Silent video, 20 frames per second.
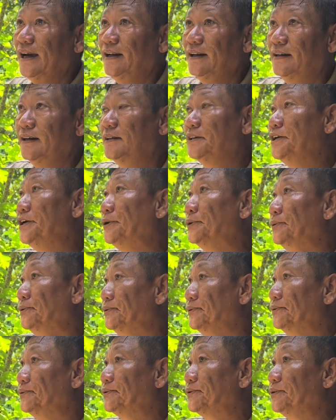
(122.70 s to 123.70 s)
thì rất nhiều
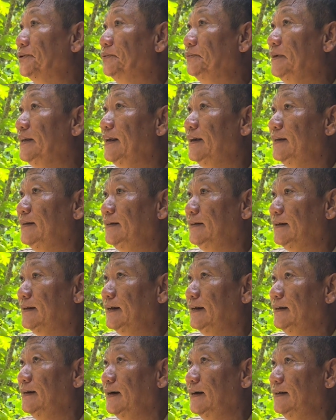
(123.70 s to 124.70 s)
dạ. vì gì
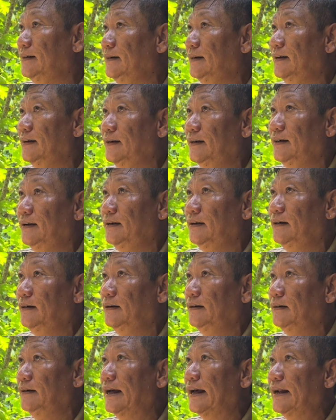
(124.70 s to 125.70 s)
cái ở
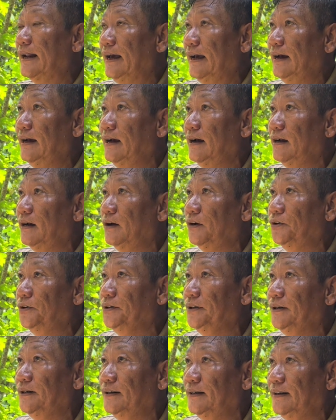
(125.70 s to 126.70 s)
ờ, đà nẵng hà
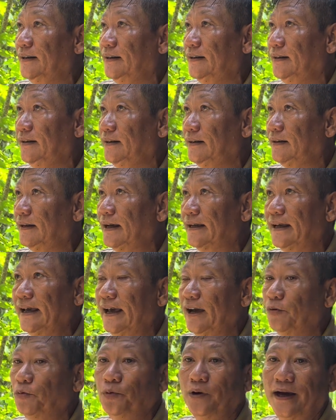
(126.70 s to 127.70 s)
nội rồi nha
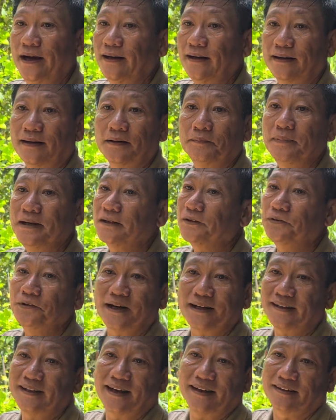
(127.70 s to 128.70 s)
trang quế là nó biết tôi
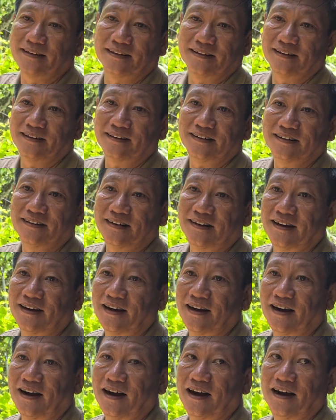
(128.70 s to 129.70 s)
hết trơn dạ
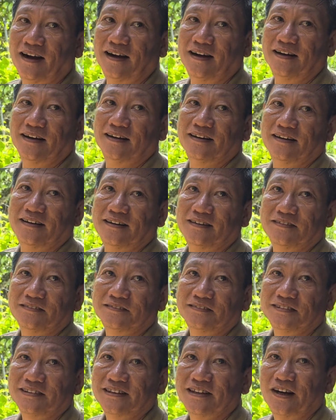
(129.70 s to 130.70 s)
ờ.
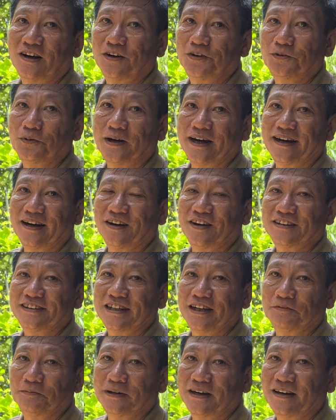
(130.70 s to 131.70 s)
chỉ nó hỏi hoài nó hỏi
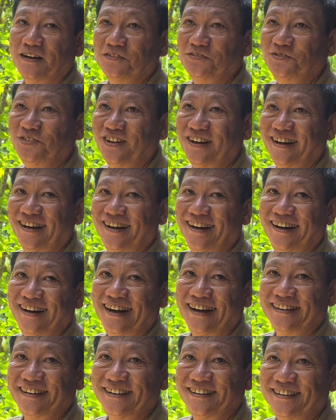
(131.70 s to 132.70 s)
xong mà không
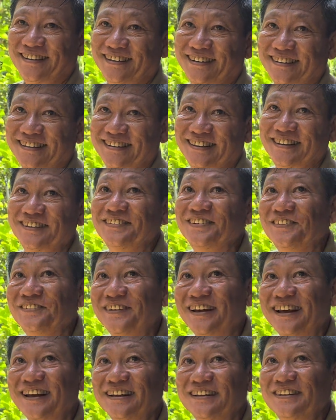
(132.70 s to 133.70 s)
ra thị trường tôi nói dạ. lúc
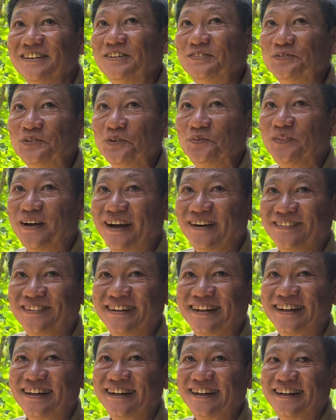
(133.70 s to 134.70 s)
này lung tung beng
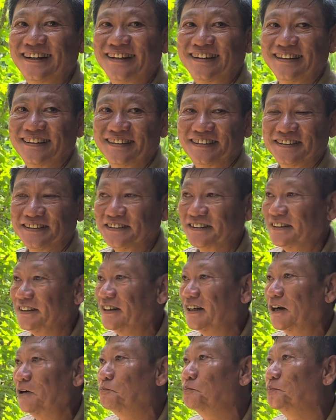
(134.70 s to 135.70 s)
quá rồi thì
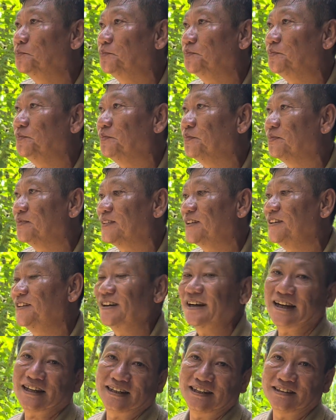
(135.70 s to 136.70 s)
không chưa
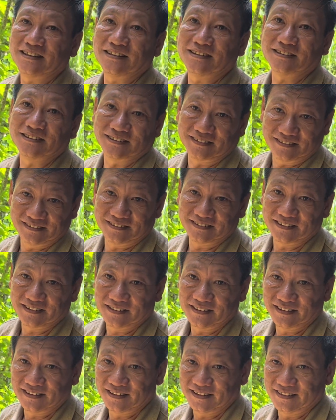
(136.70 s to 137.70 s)
ra thị trường chưa
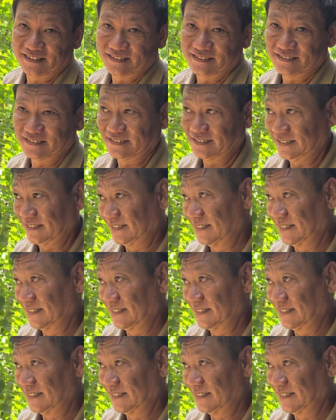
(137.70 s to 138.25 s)
ra chưa được ha ừ.